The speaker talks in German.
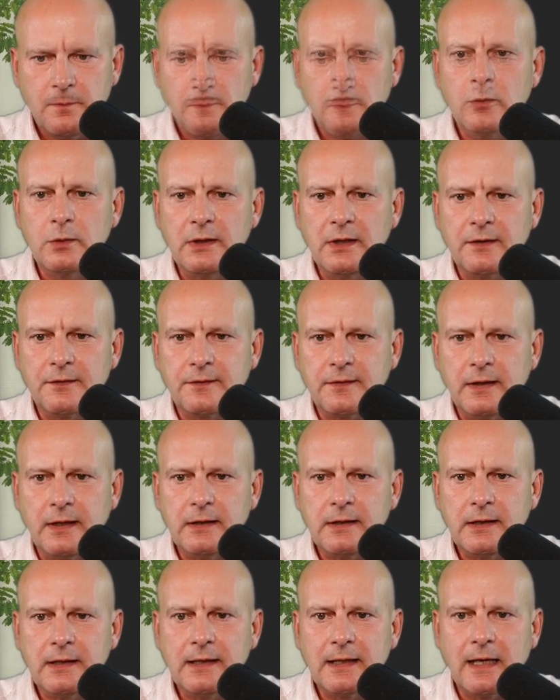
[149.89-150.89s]
und ihr
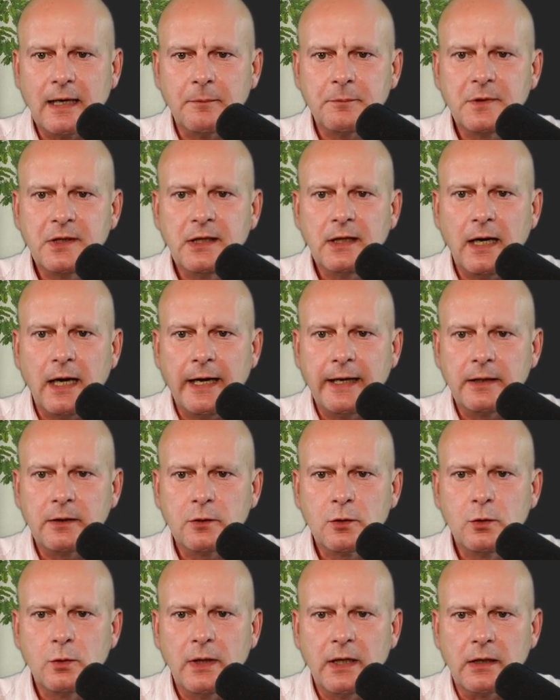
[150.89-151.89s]
seht, ihr habt hier einen
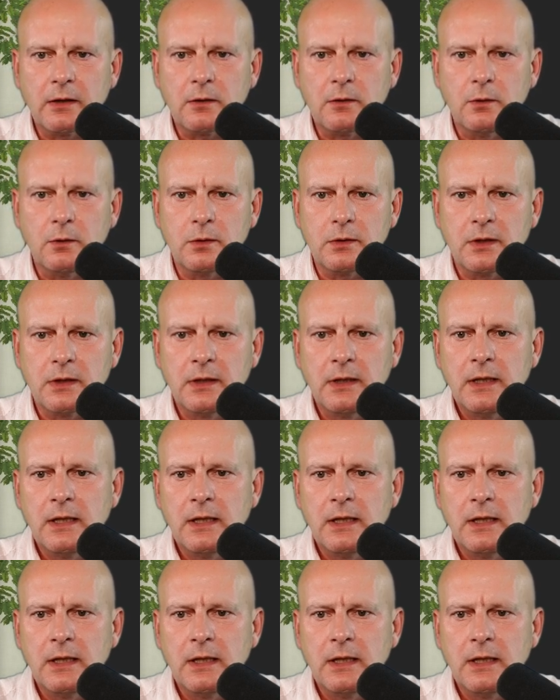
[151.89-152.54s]
QR-Code.